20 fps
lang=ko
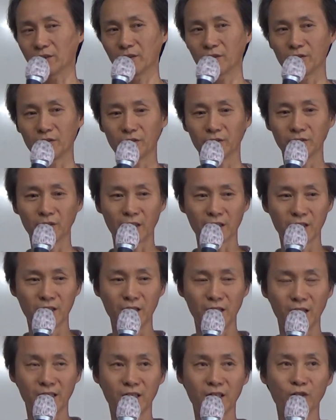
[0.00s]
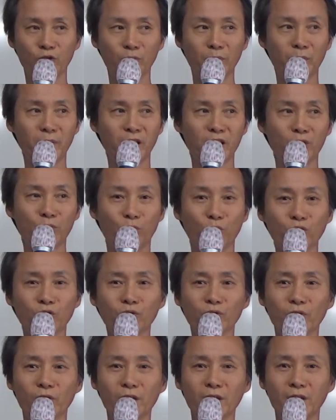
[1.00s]
그래서 그 당시에 천구백팔십오
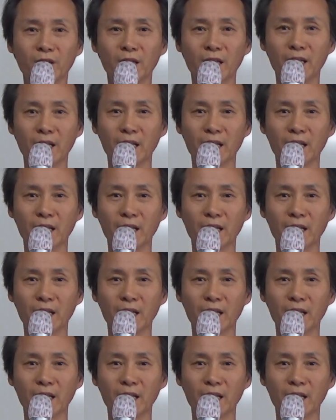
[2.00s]
년도에